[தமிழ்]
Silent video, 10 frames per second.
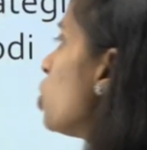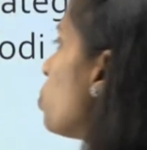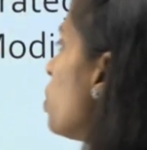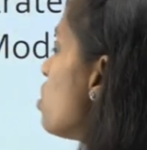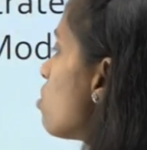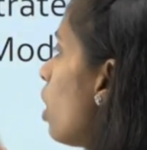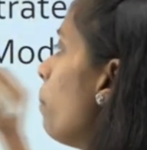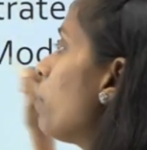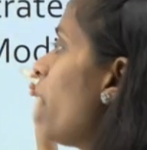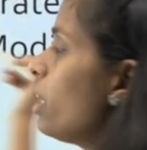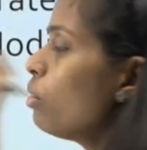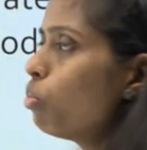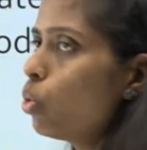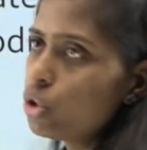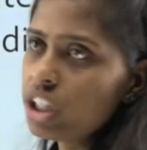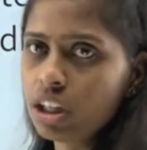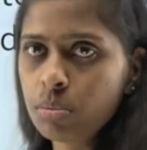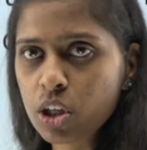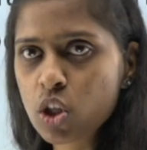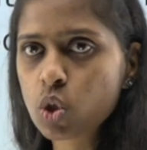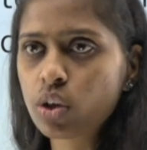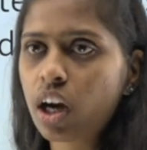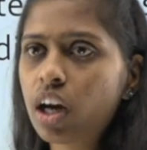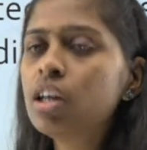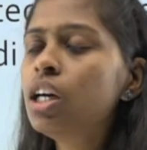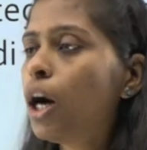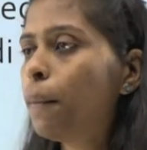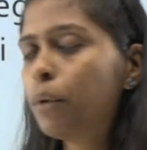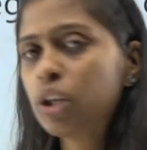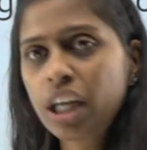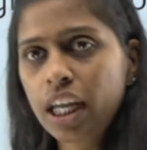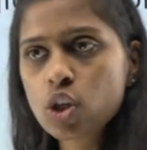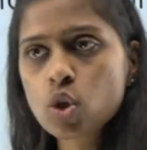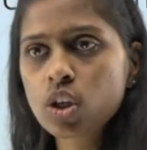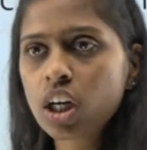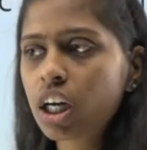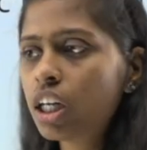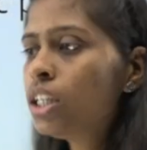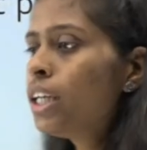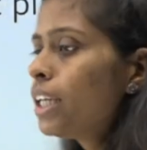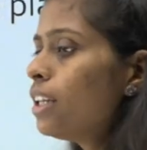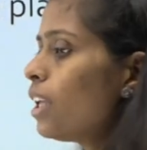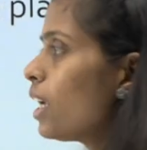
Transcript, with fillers: பிட்வீன் ட்ரம்ப் அண்ட் மோடி அப்படின்னு சொல்கிறாங்க அப்போ இங்கே என்ன சொல்கிறாங்க இந்த